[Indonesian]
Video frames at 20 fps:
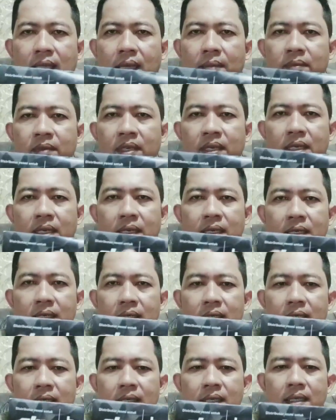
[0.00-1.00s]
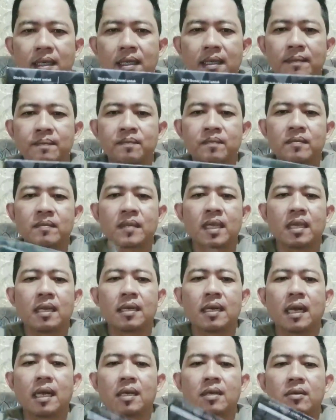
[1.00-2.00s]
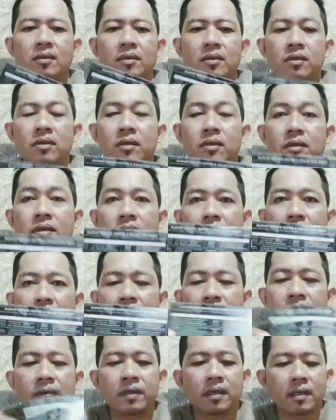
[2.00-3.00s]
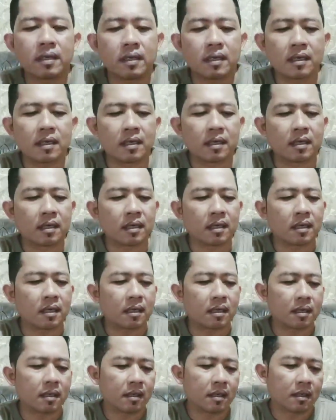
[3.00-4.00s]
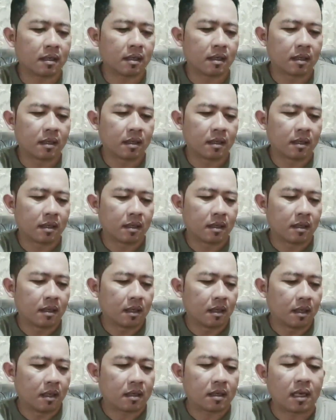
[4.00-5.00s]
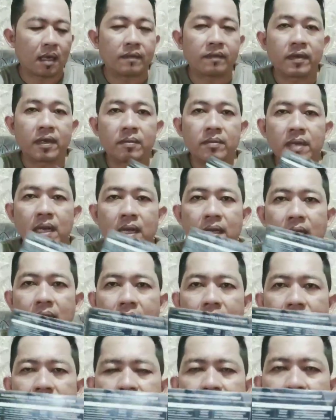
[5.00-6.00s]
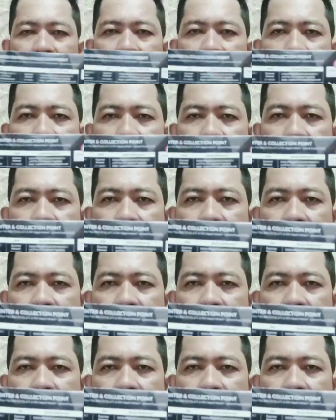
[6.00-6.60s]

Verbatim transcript: tamnya ini ininya lalu cover cover belakangnya seperti ini